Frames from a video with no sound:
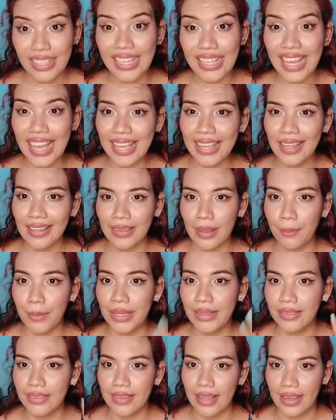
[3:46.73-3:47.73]
que ella
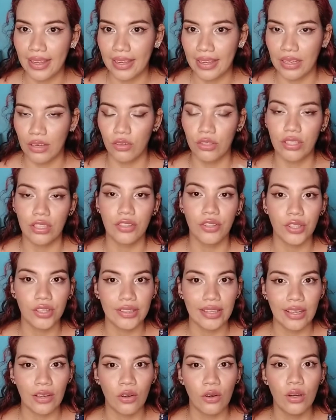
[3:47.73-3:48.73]
también teje. O sea, yo
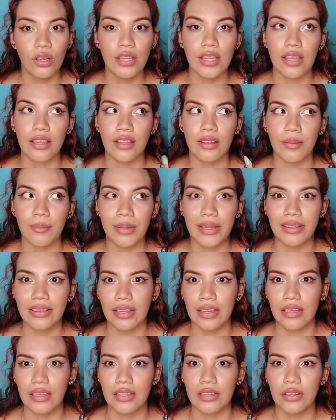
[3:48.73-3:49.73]
tejo y ella también
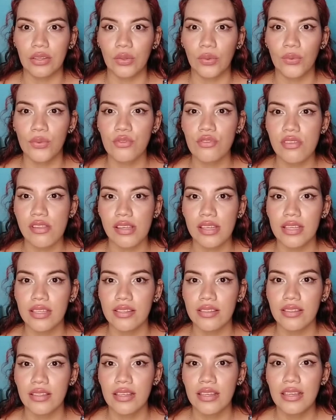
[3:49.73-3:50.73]
teje.
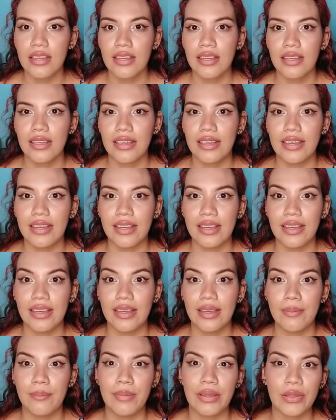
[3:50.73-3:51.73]
Entonces
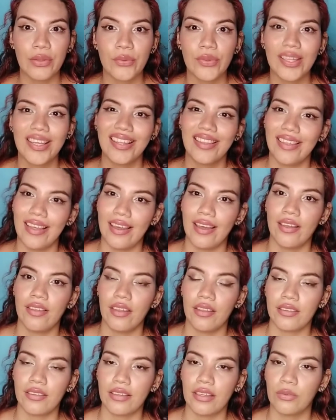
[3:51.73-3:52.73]
eh, me dio una idea de
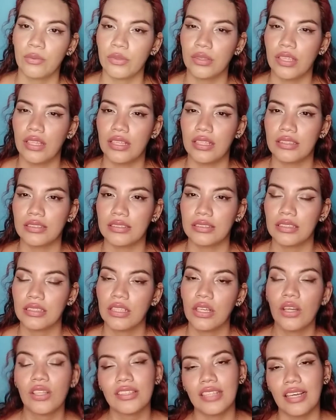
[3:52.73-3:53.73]
hacer unas
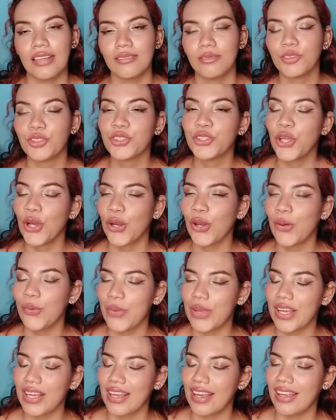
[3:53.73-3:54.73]
o sea, yo lo
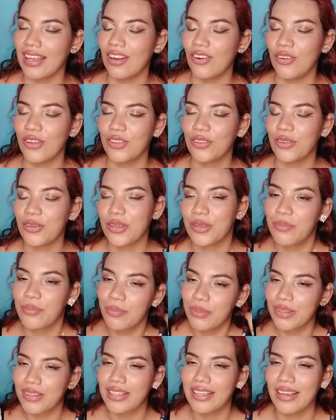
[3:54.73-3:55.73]
vi que ella lo hizo y
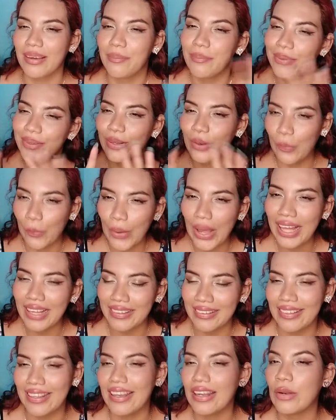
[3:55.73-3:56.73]
pues dije, pues lo voy a
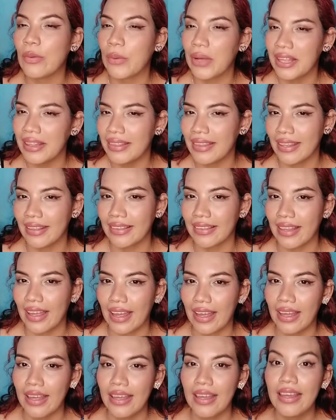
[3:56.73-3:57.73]
hacer, lo voy a
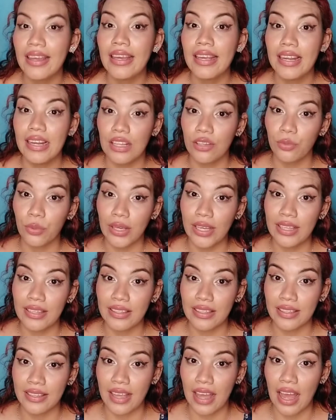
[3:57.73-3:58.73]
intentar y les voy a
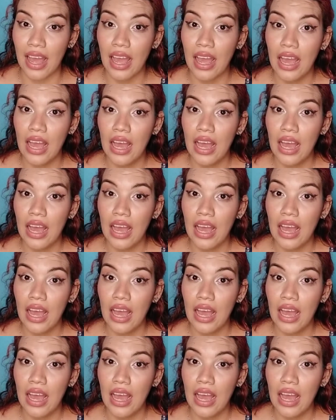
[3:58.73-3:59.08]
enseñar